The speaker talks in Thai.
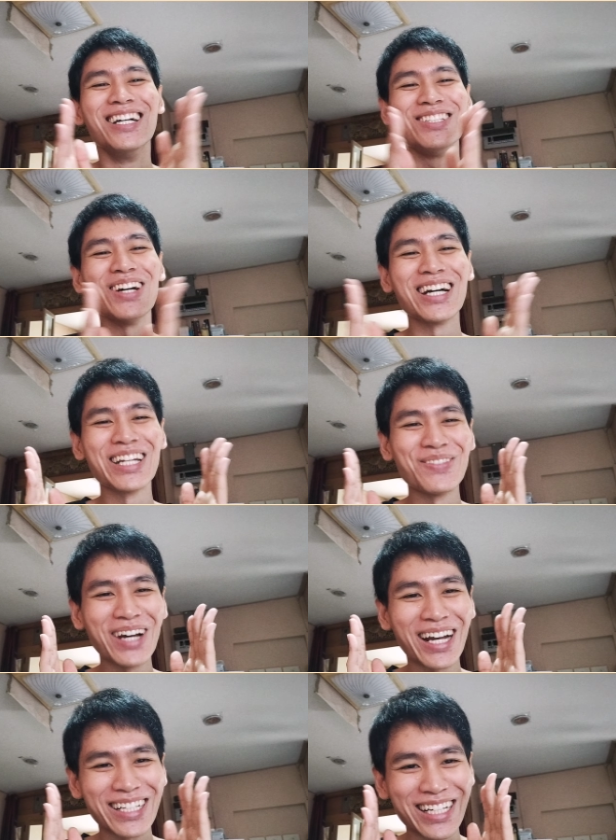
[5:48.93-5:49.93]
เชื่อกันทำมา
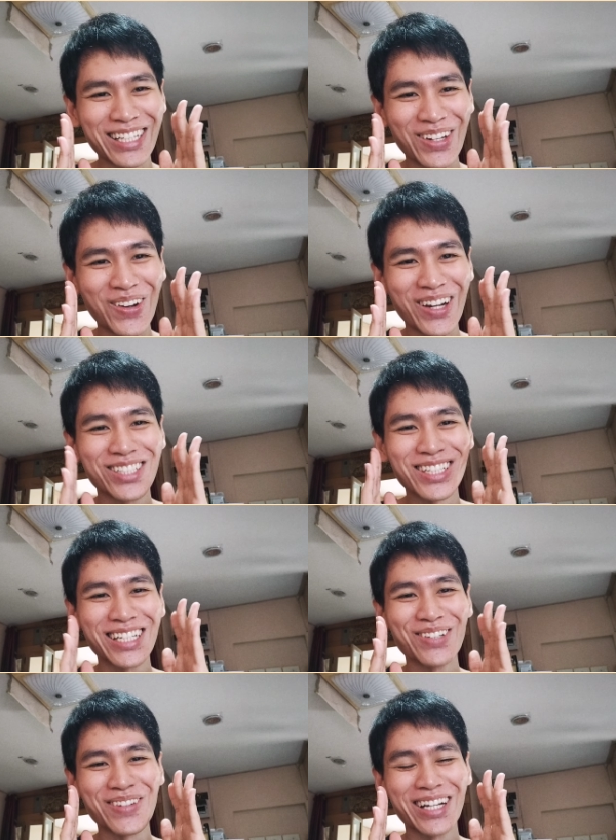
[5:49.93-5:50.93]
หากิน หน่อยเชื่อกั
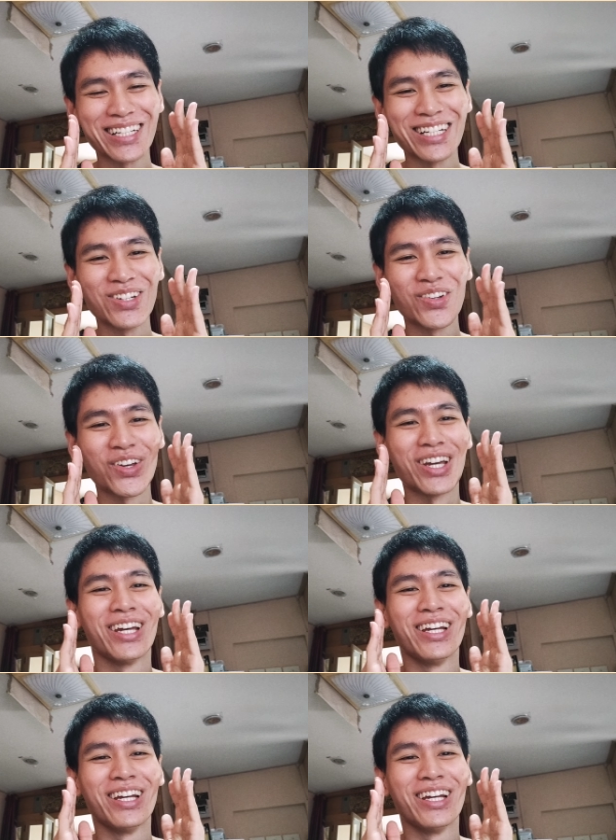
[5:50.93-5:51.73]
นทำมาหากินหน่อยหน่อย